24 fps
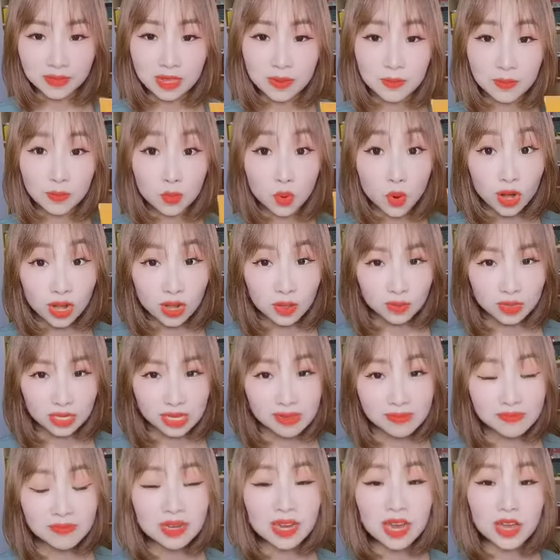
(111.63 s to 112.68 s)
mua liệu
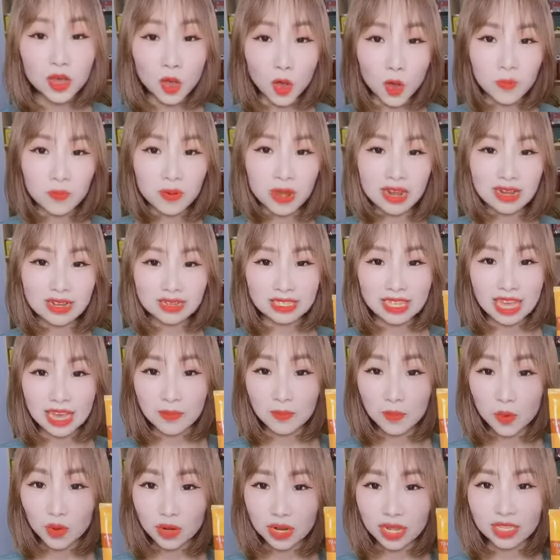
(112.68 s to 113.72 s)
trình 10 hộp là được tặng
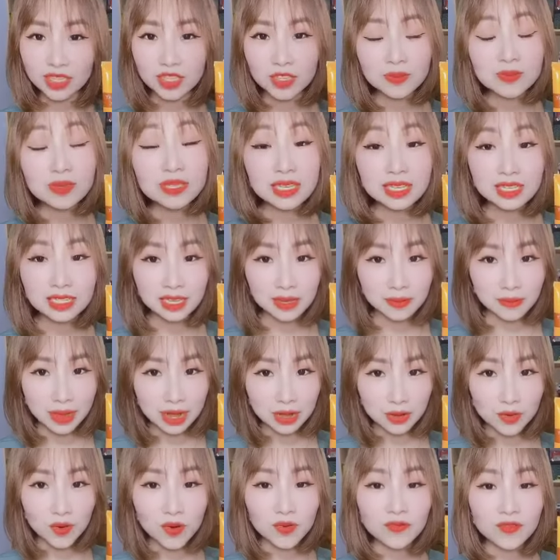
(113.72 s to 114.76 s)
một cái tip sữa rửa mặt
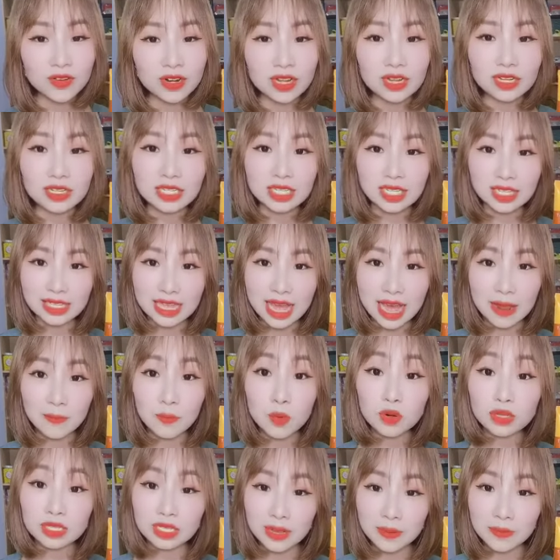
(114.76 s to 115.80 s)
Gold Plus trị giá
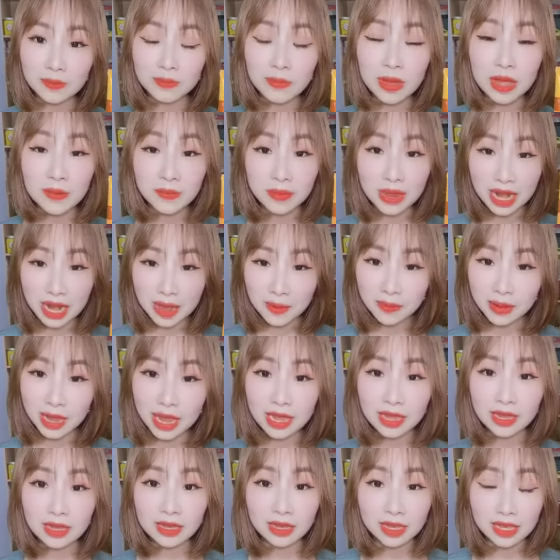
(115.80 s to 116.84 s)
175
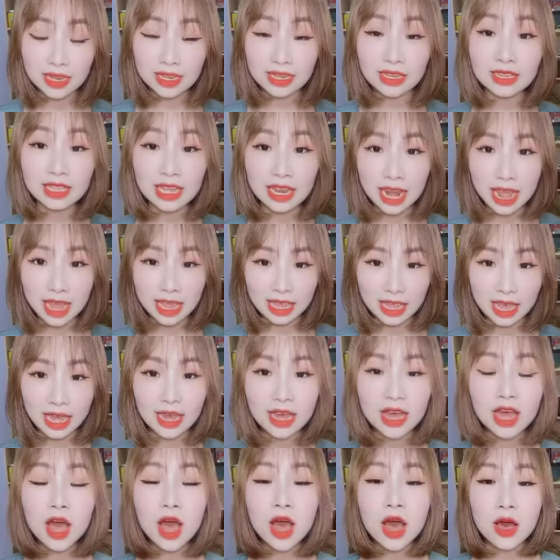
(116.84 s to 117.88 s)
ngày nghìn như thế này nhá.
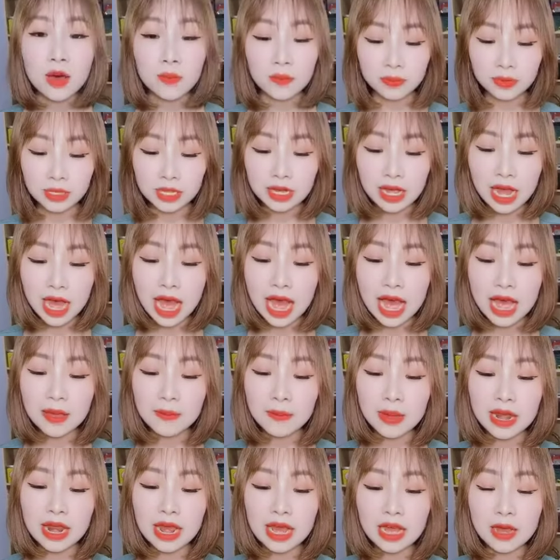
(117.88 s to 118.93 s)
Những ai
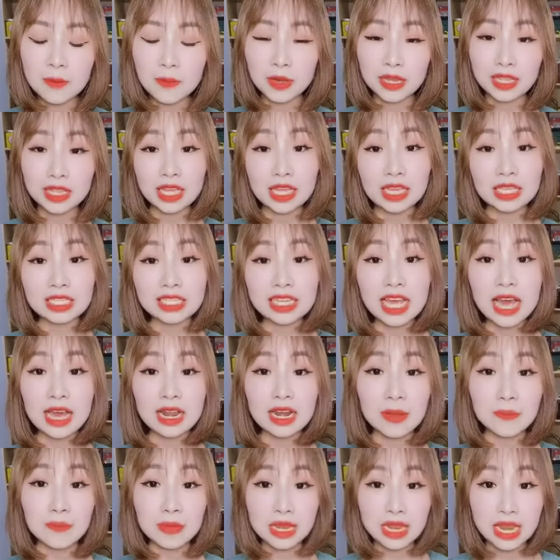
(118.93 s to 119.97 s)
mà đang gặp cái tình trạng
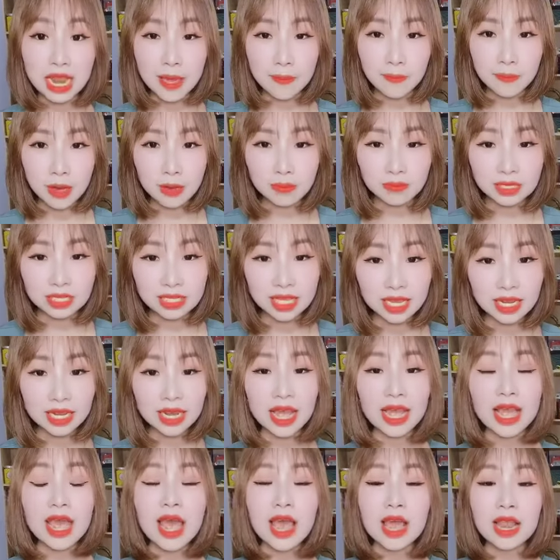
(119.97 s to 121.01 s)
là bị lép bẩm sinh
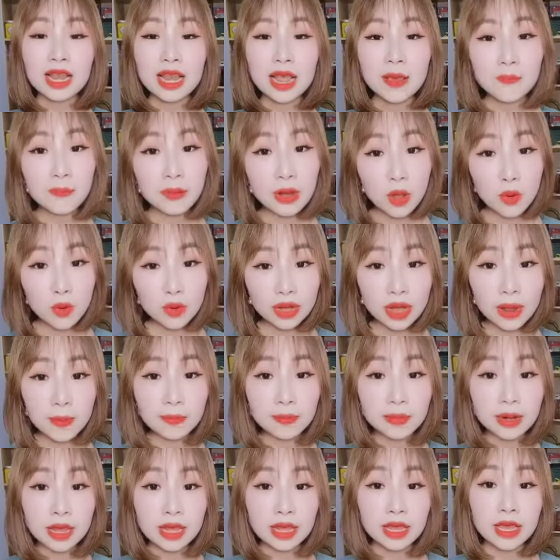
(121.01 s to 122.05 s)
này, lép lâu năm
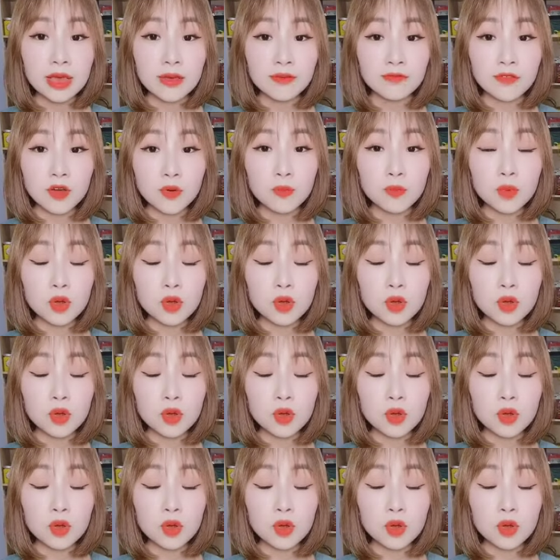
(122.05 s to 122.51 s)
này, vòng